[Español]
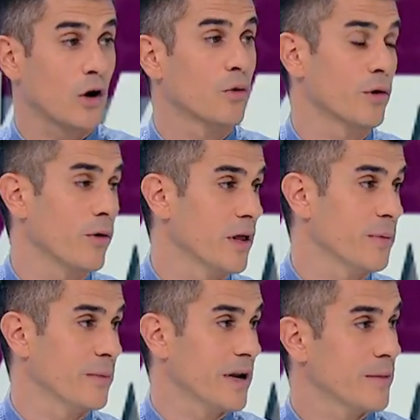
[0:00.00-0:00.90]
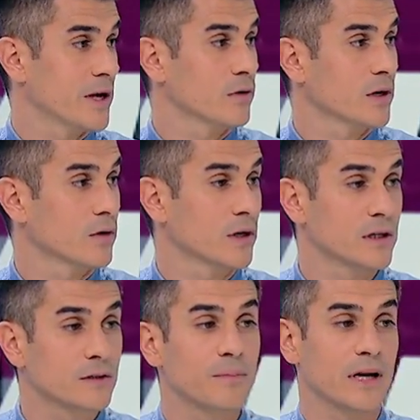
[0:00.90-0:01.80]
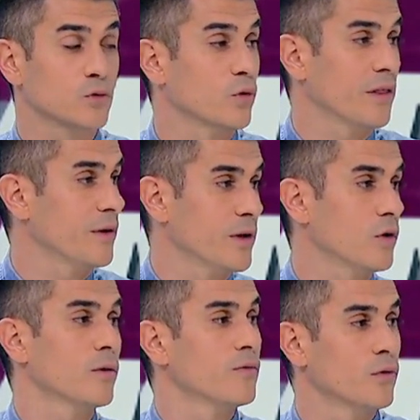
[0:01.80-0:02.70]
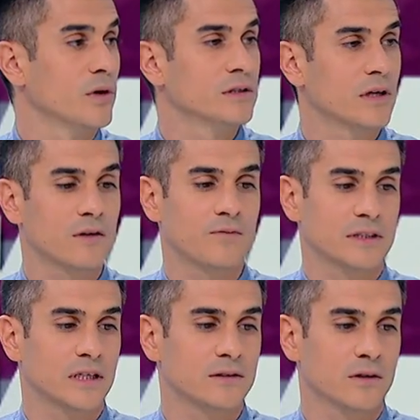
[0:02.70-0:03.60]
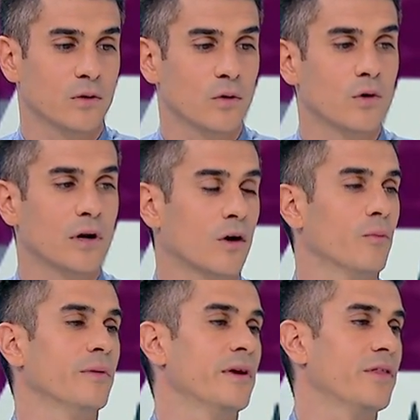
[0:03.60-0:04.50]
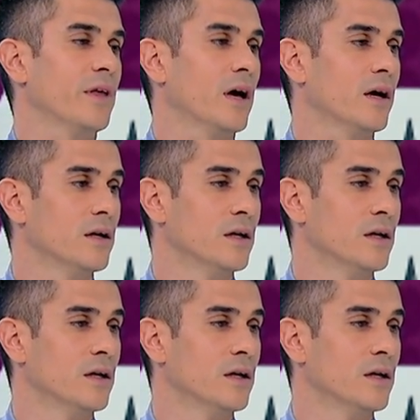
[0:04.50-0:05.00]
han comprobado de primera mano, creo que es, para su crecimiento como futbolista es fantástico, luego la convivencia,